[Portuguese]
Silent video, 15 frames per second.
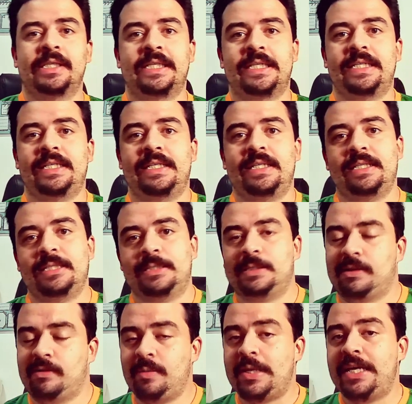E
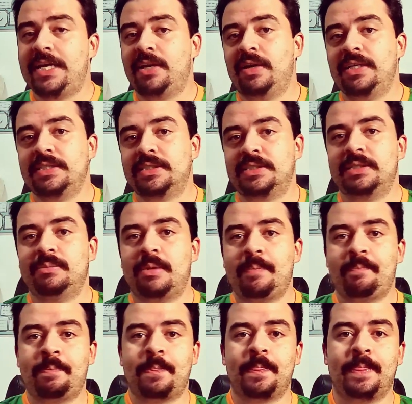estava brigando lá em cima,
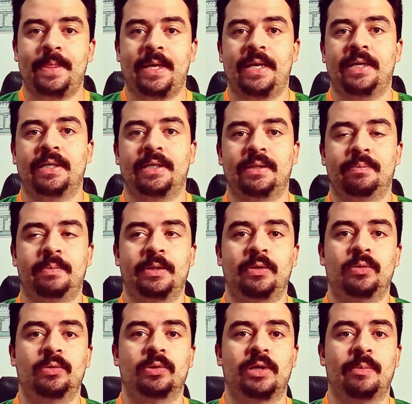né,
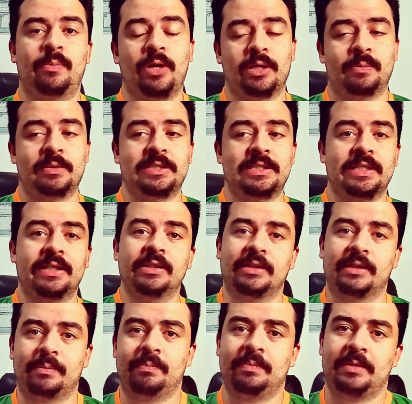pelo Campeonato Brasileiro,
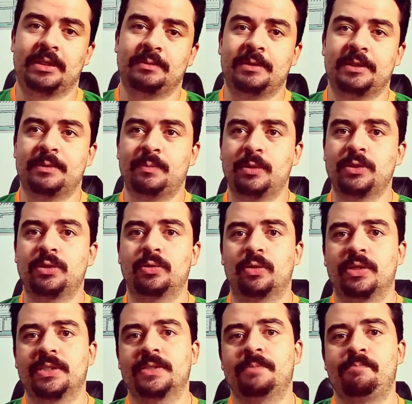tá, pelas primeiras
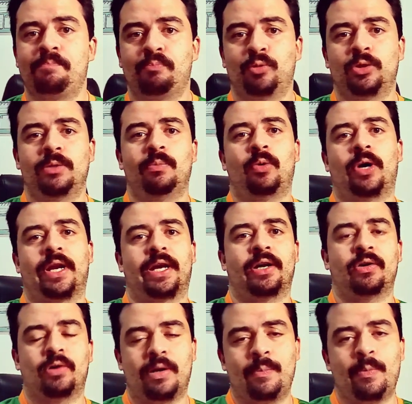posições embora
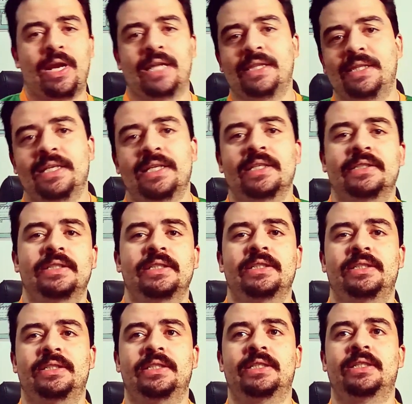o campeonato dele
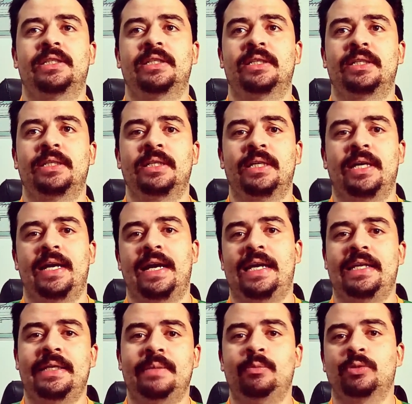seja
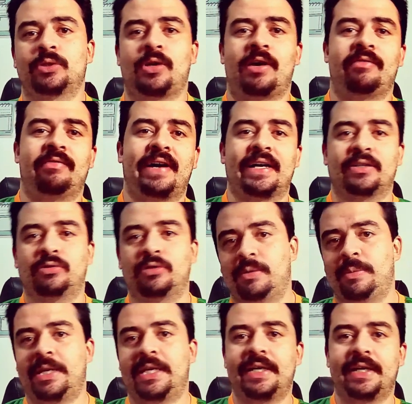ali buscar uma vaga
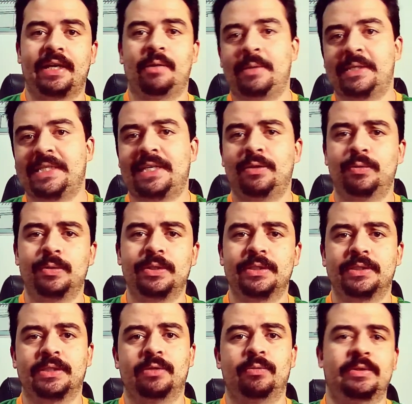sul-americana, Libertadores,
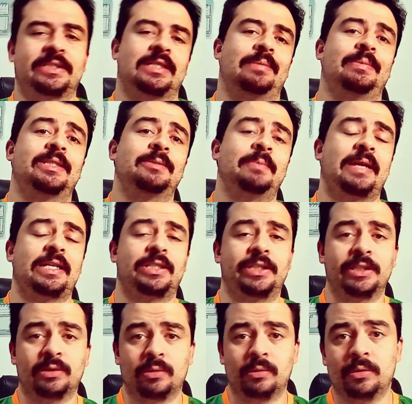não exatamente para
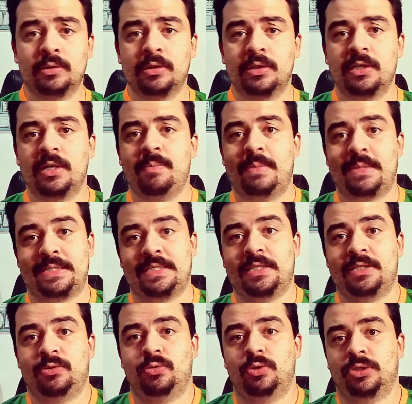título, mas
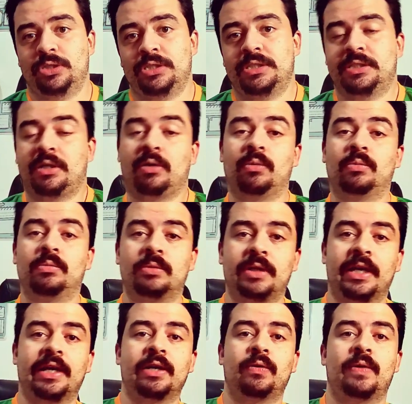eles hoje estão
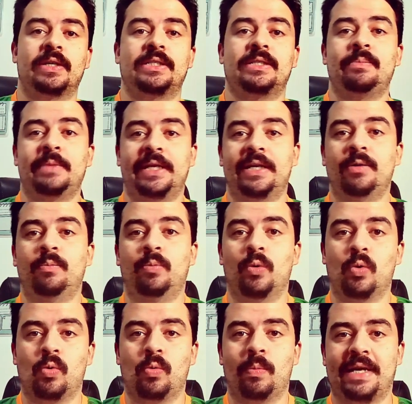né, com essa briga um
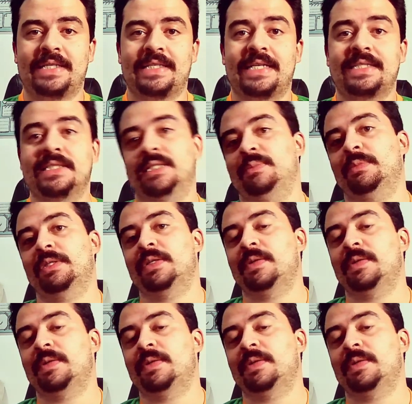pouco mais acima